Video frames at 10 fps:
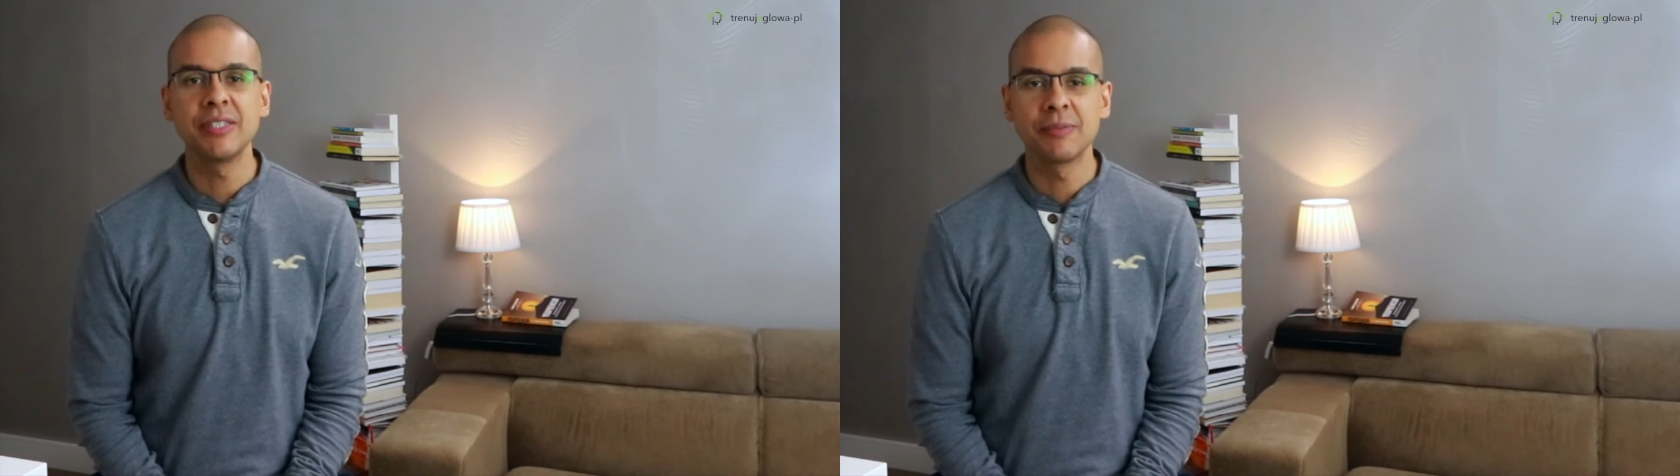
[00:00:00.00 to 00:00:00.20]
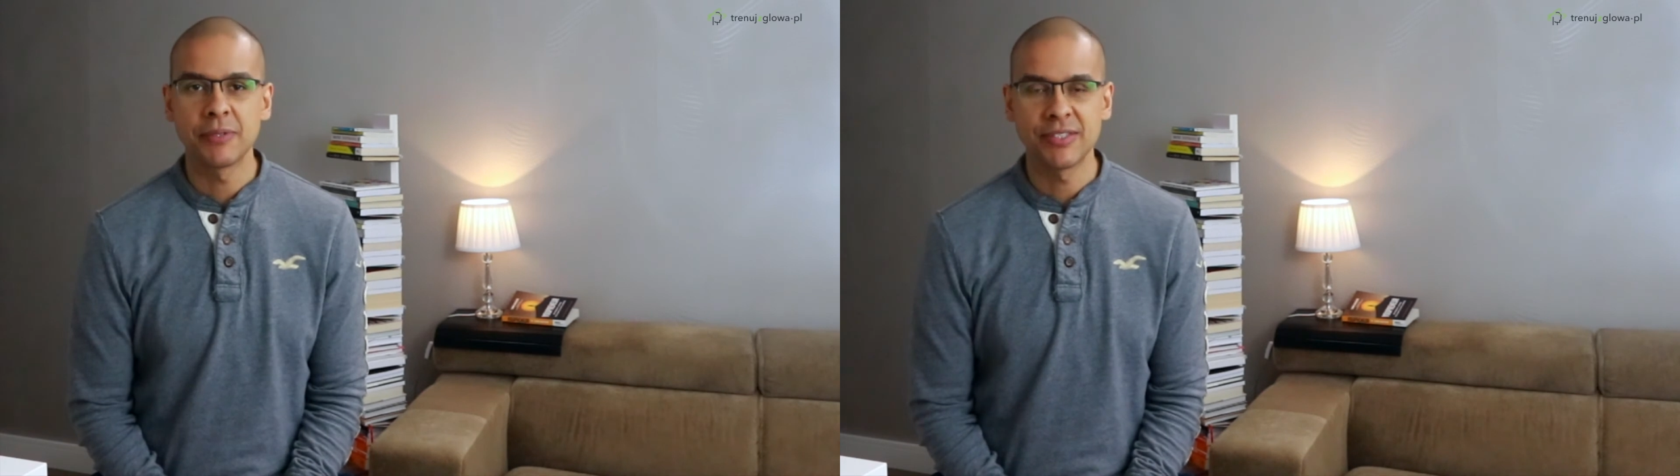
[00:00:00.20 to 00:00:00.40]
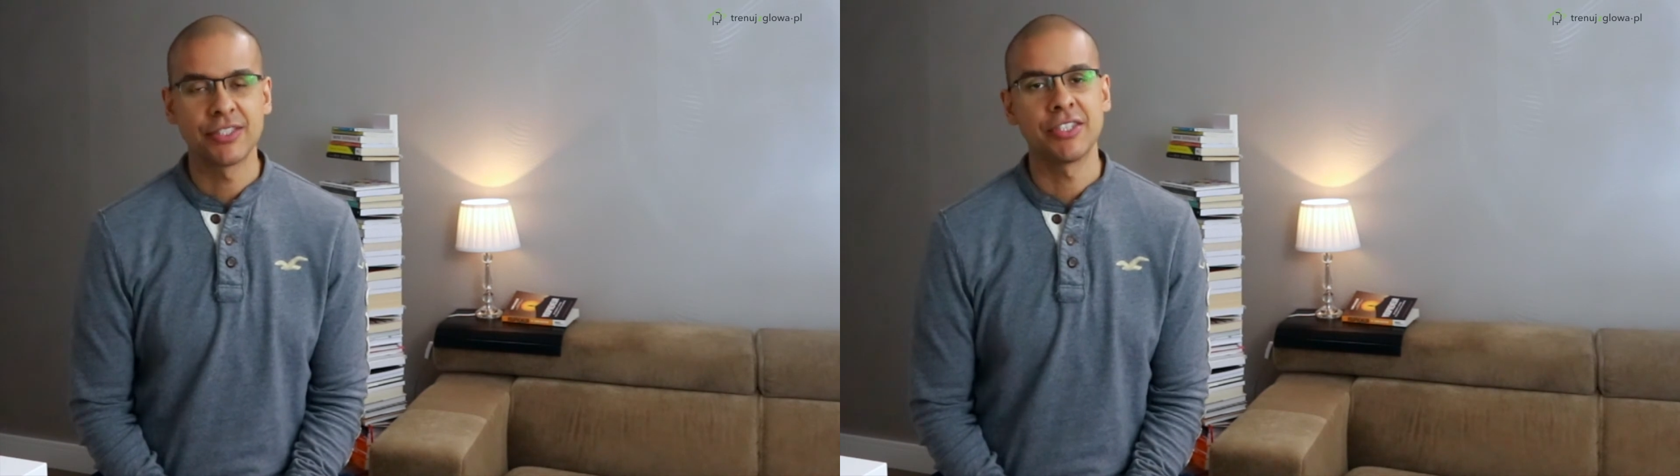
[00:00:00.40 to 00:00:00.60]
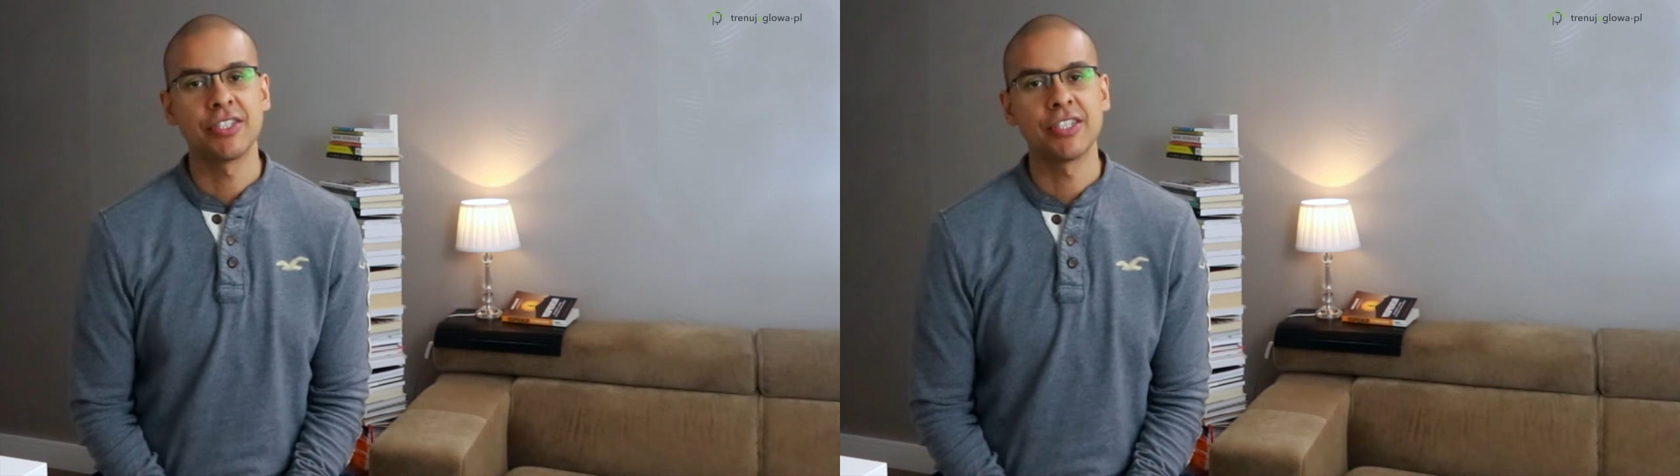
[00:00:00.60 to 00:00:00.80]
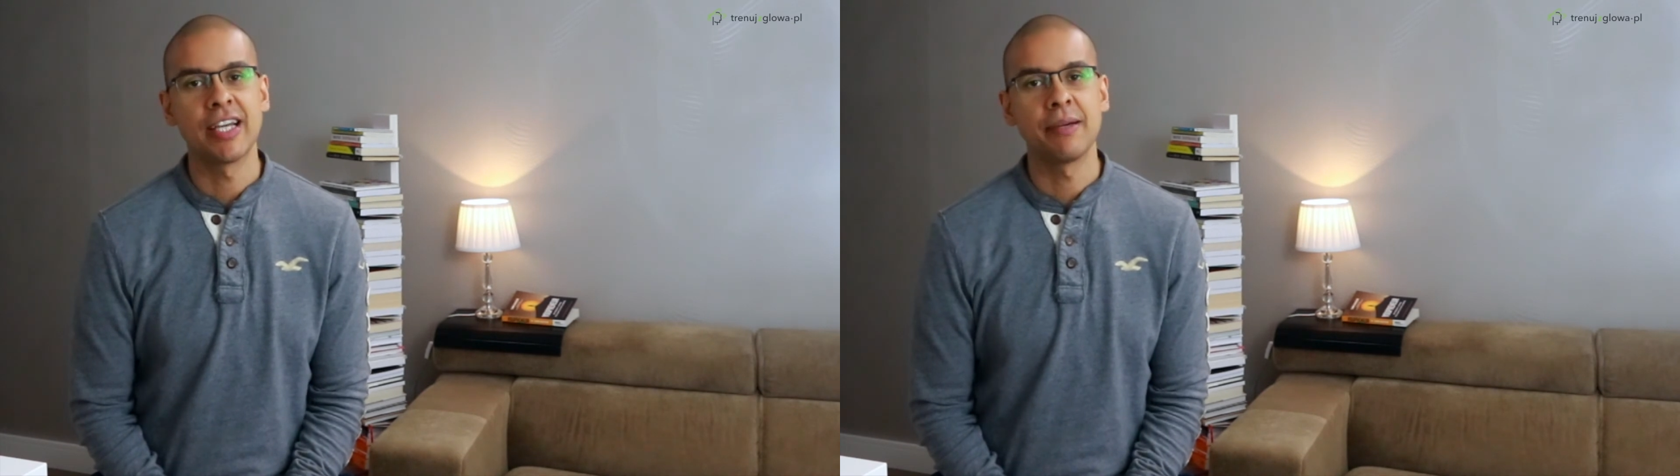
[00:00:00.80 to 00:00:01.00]

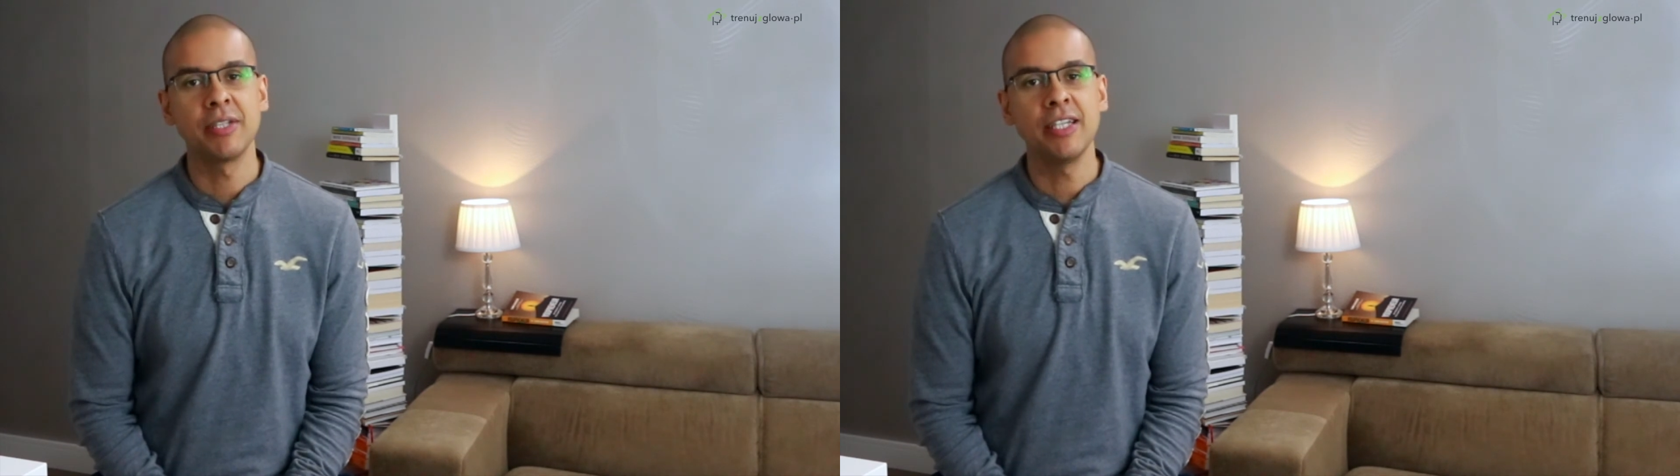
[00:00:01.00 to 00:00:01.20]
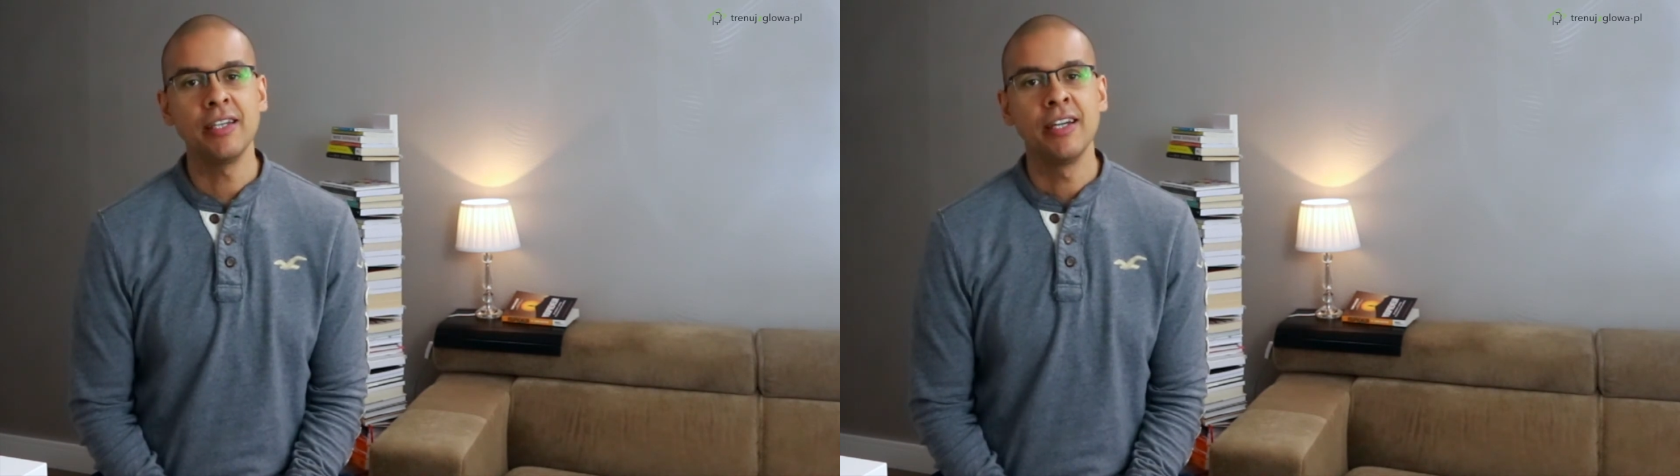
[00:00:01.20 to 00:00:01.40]
spostrzeżeniami,